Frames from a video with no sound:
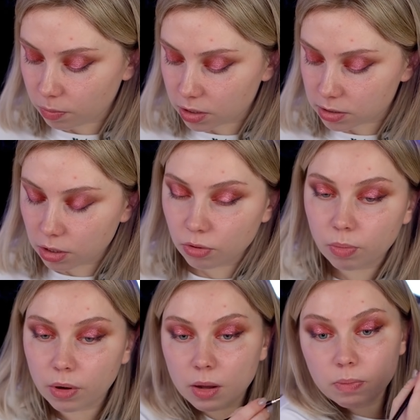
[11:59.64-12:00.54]
базой
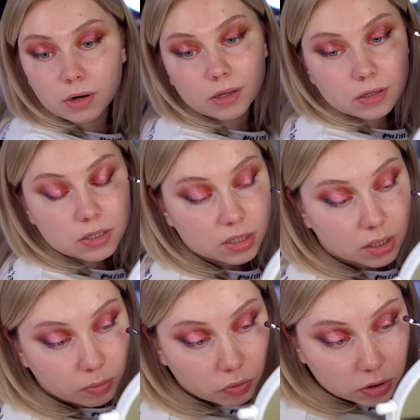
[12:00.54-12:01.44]
любая палетка
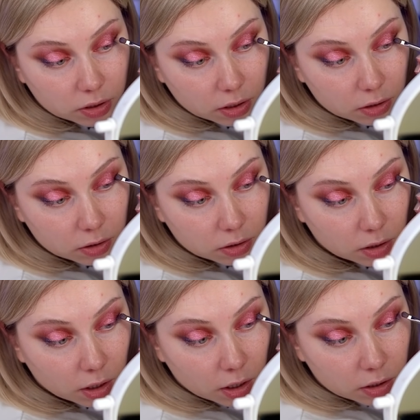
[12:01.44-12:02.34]
заработает.
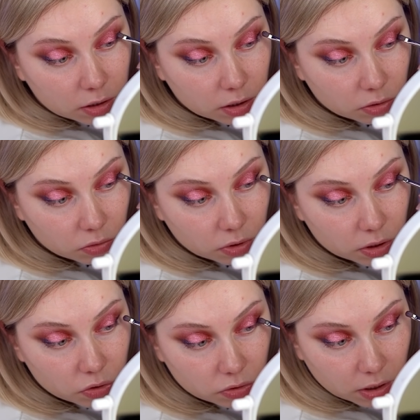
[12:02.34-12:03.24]
Не, ну
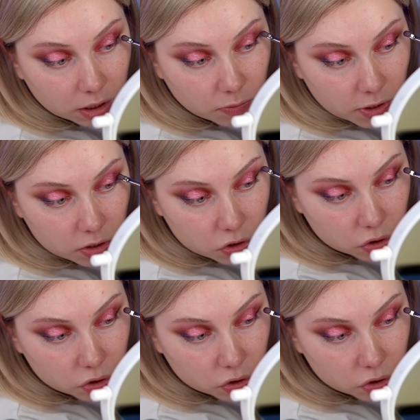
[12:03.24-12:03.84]
хочу отметить,